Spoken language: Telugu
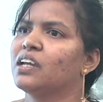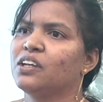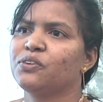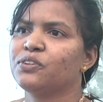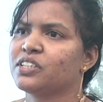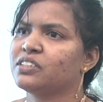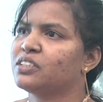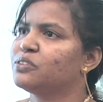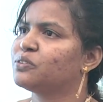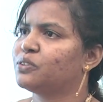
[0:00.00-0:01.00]
ఈ
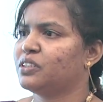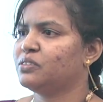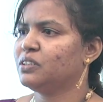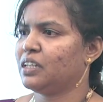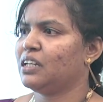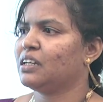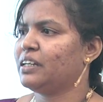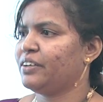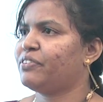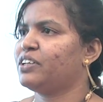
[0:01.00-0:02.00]
రోజంతాను కూడాను ఇలాగే
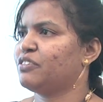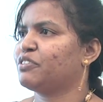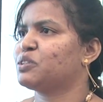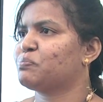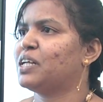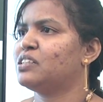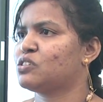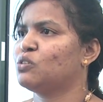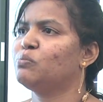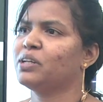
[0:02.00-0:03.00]
డిఫరెంట్ డిఫరెంట్
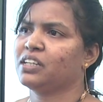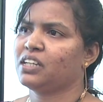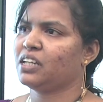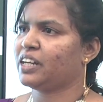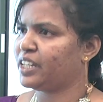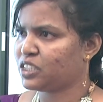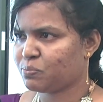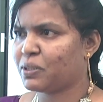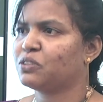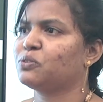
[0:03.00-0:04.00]
స్పెల్స్లో మనకి రెయిన్స్
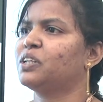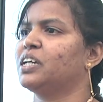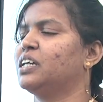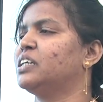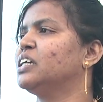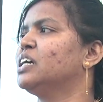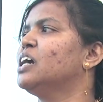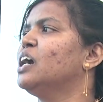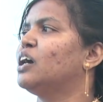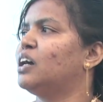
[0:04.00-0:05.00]
పడుతున్నాయండి
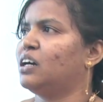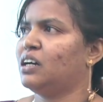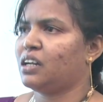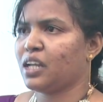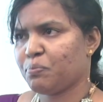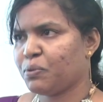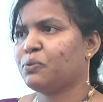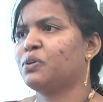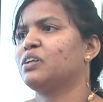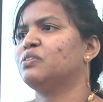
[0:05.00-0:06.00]
రేపు
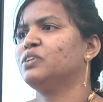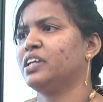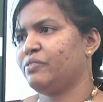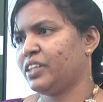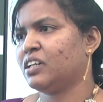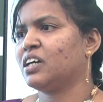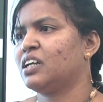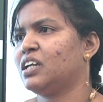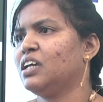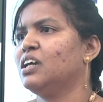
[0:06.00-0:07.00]
కూడాను ఈ
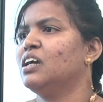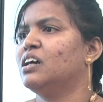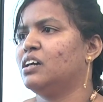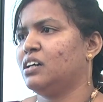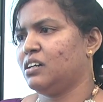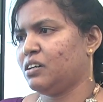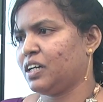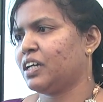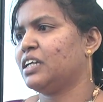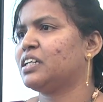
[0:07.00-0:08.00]
విధంగానే
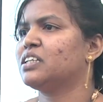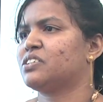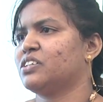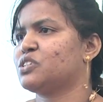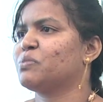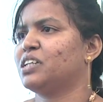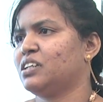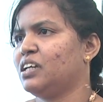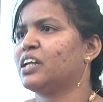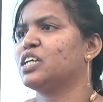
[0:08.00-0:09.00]
ఎట్ ఏ స్ట్రెచ్
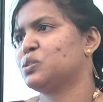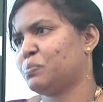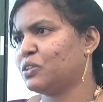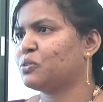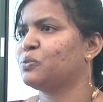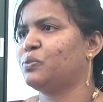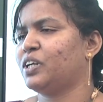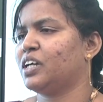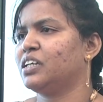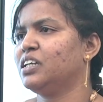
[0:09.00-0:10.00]
మనకి రెయిన్స్ పడుతూ
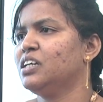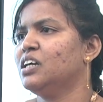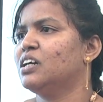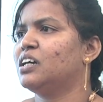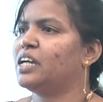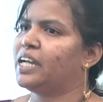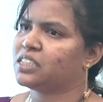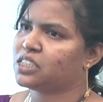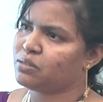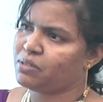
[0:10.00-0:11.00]
ఉంటాయి
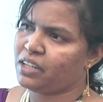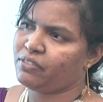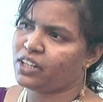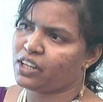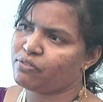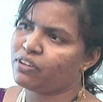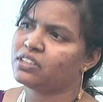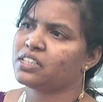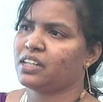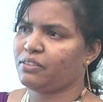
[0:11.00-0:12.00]
ఎక్స్ట్రీమ్ హెవీ
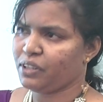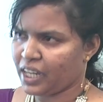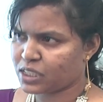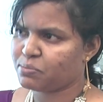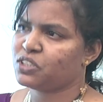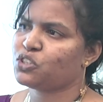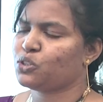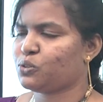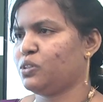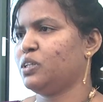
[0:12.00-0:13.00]
రెయిన్ఫాల్స్ అనేవి ఎక్స్పెక్ట్
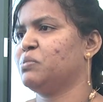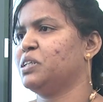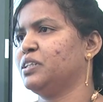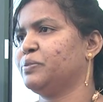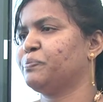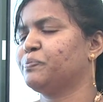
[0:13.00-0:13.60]
చేస్తున్నామండి